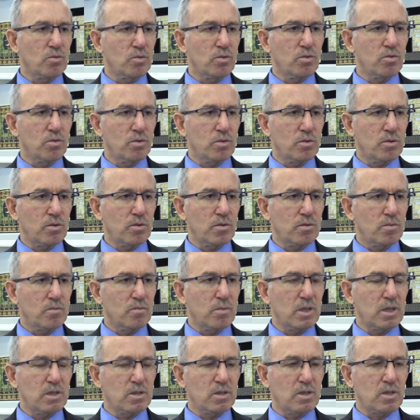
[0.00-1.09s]
uygun
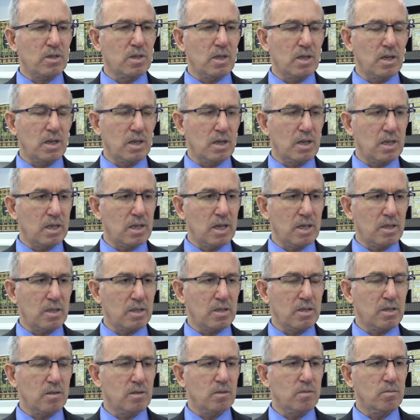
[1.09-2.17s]
mescitlere
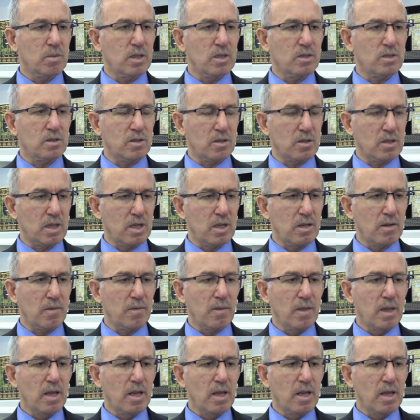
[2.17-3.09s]
girer, mescitte